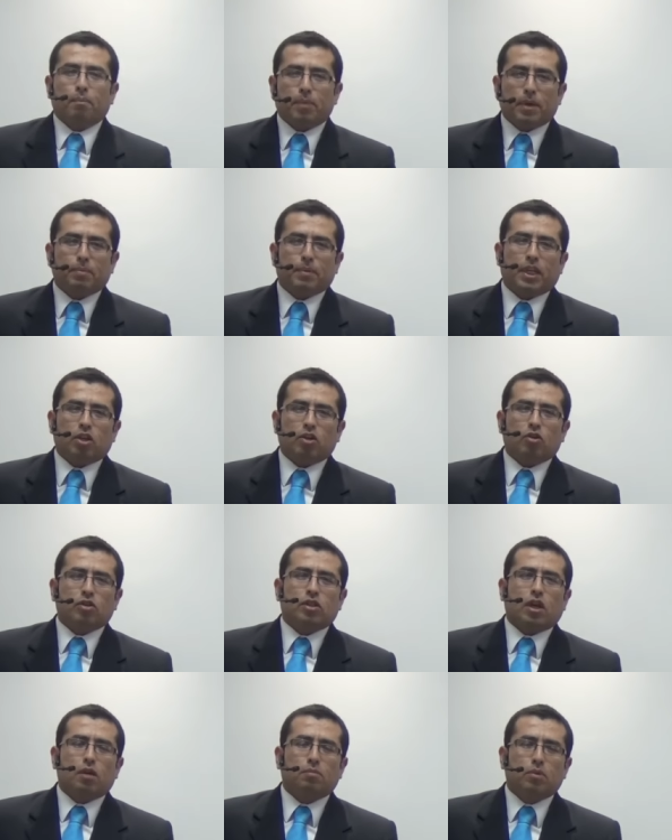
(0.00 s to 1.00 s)

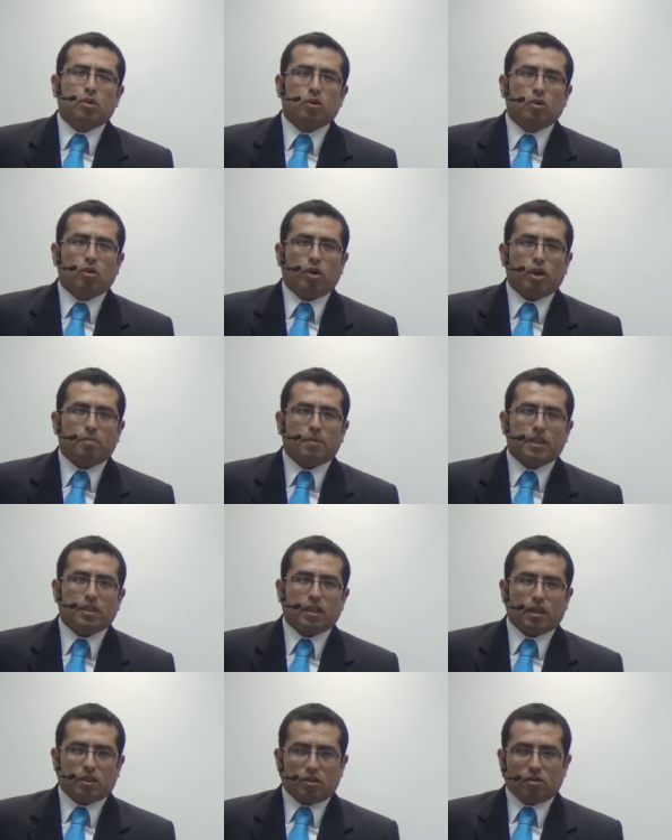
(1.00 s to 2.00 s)
Bienvenidos al módulo de
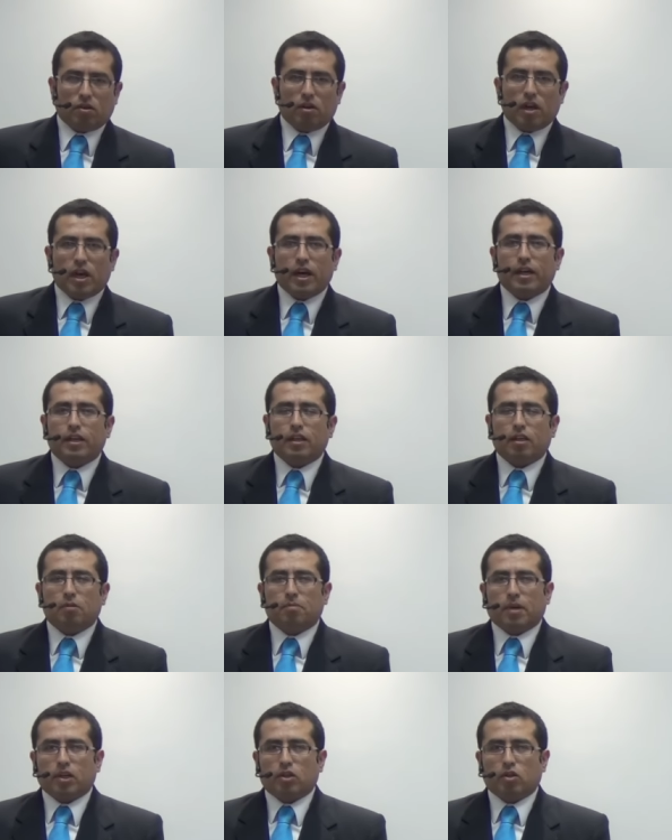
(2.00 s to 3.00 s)
investigación online
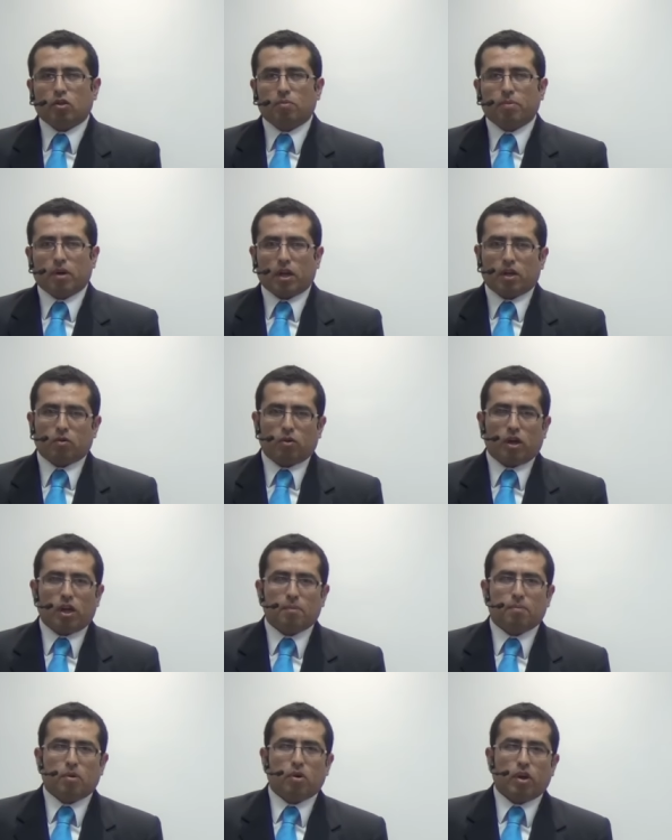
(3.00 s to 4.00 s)
impartido por la Escuela
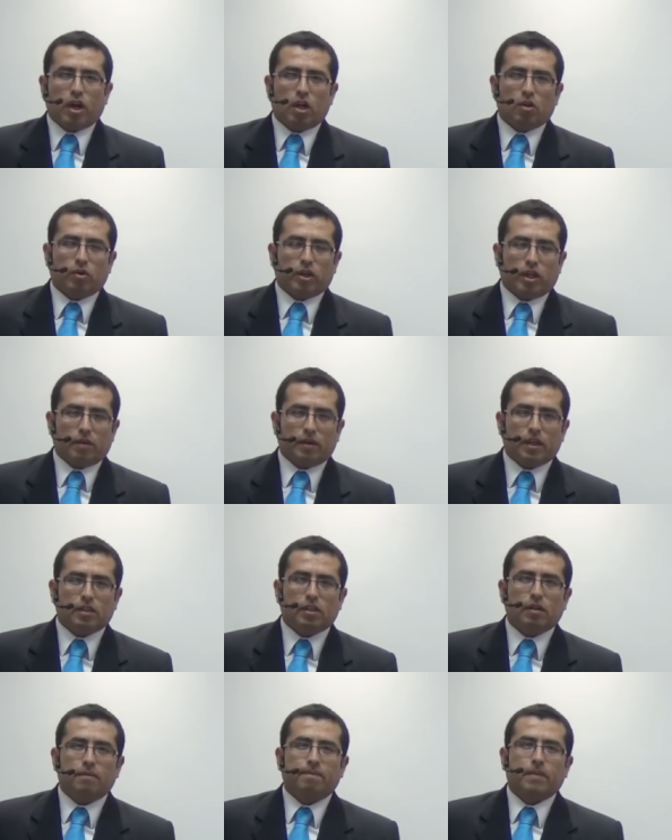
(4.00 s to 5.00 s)
de Posgrado
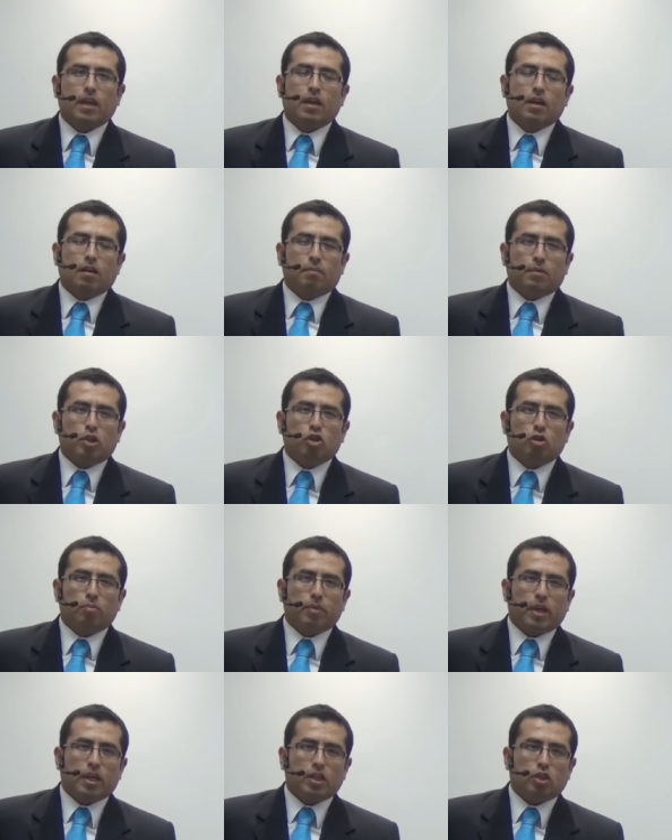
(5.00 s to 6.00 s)
NBS. Mi
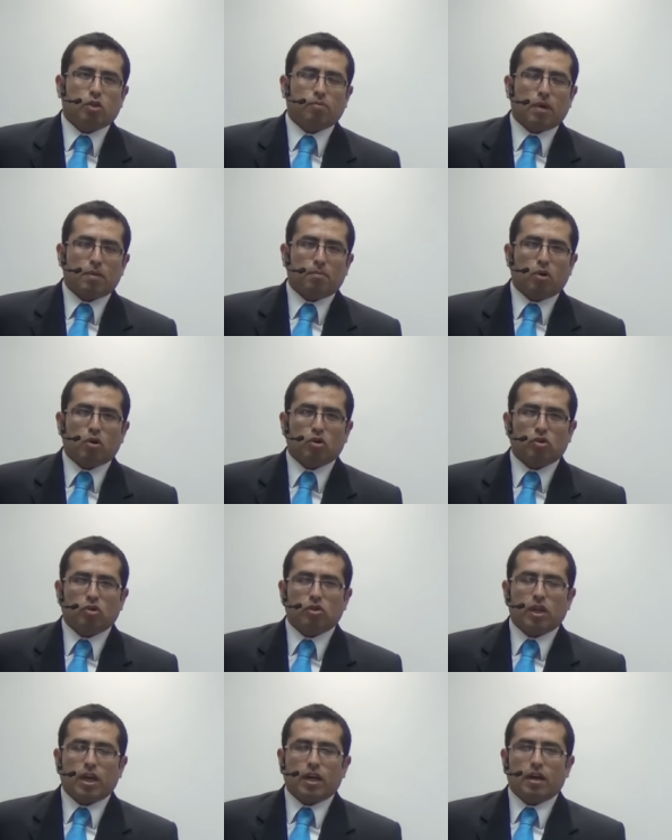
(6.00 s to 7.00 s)
nombre es Gilmar
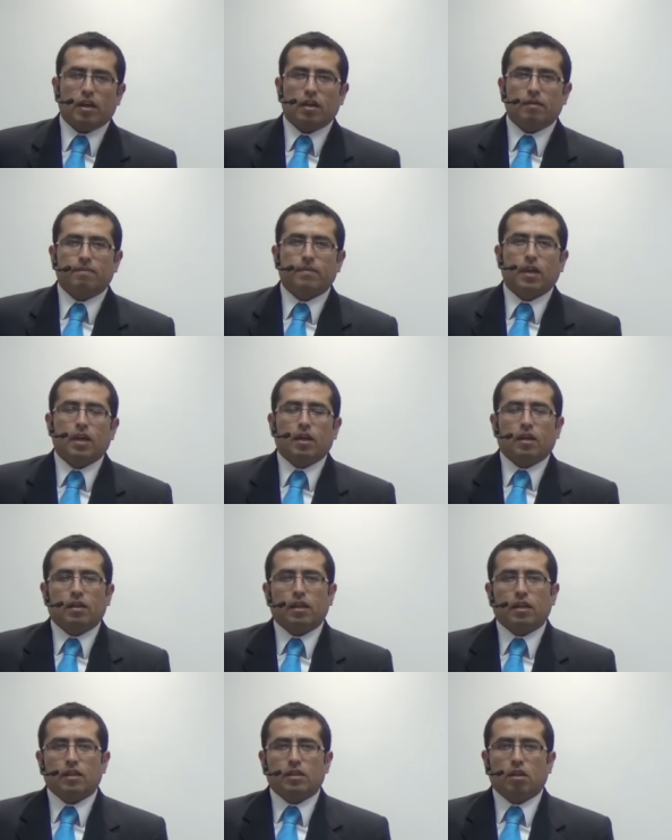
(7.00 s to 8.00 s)
Moscoso Segarra
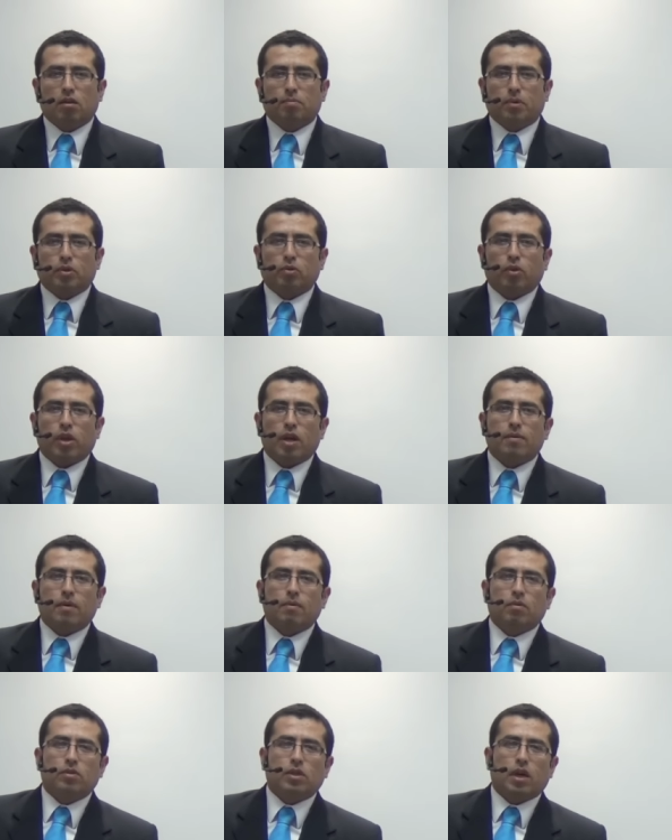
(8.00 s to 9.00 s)
y en esta oportunidad
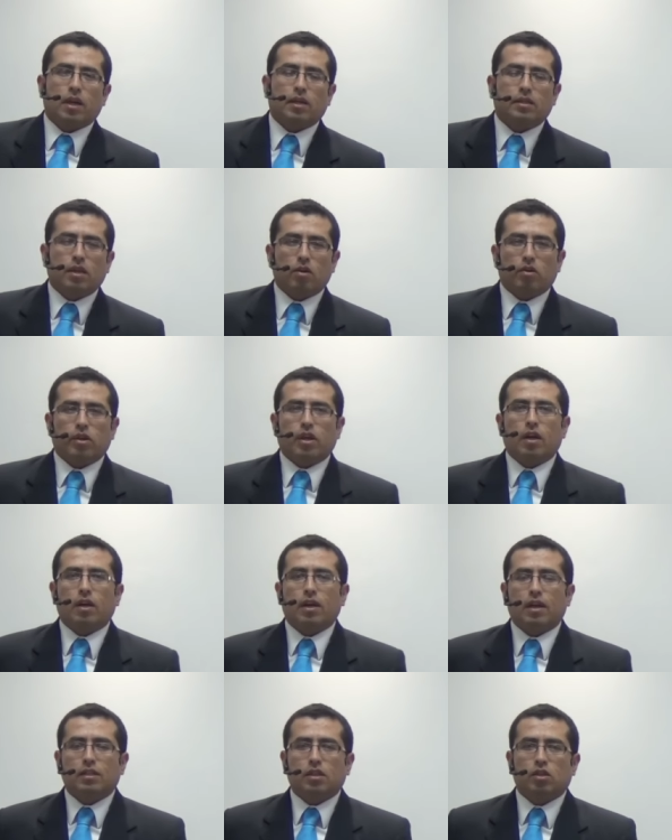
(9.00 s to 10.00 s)
vamos a desarrollar
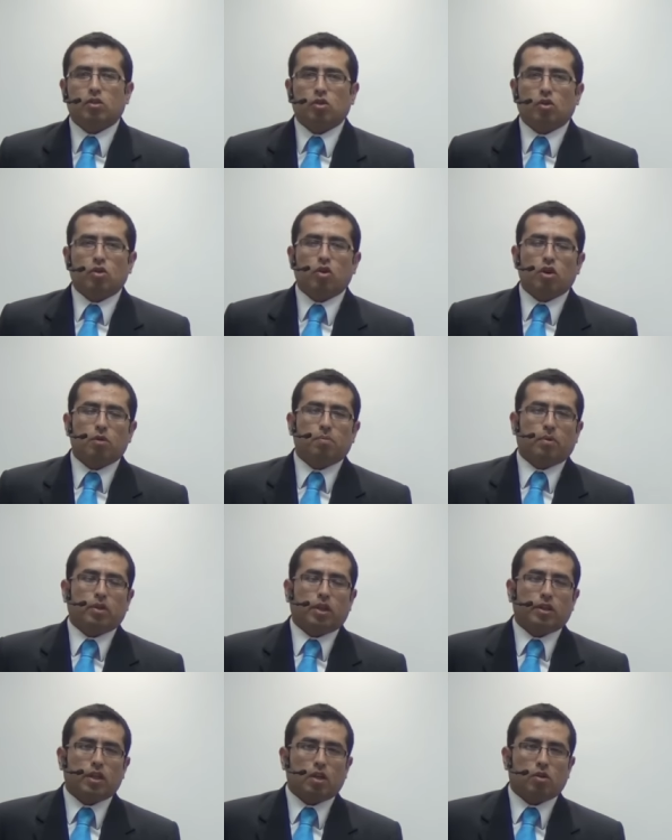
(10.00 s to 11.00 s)
la sesión
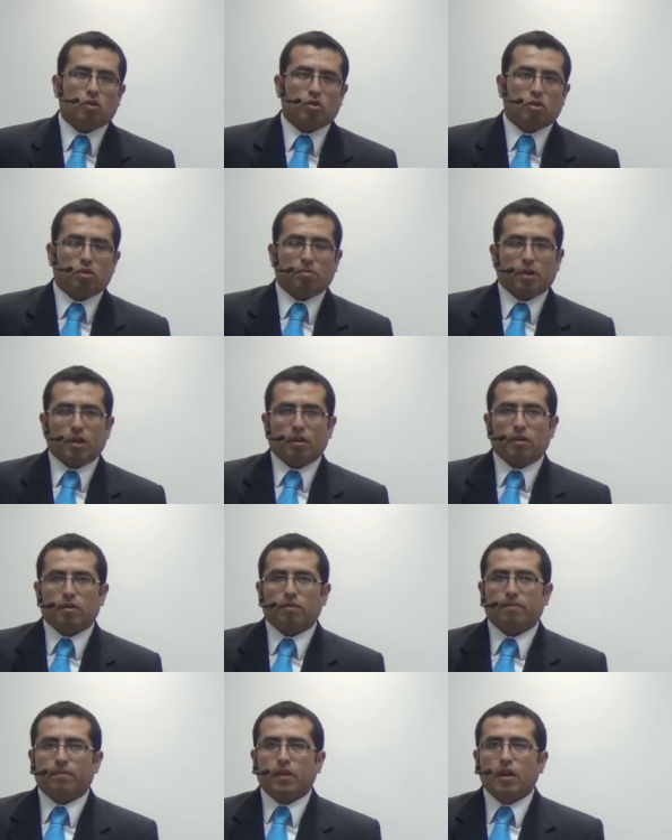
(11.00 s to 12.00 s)
correspondiente al conocimiento.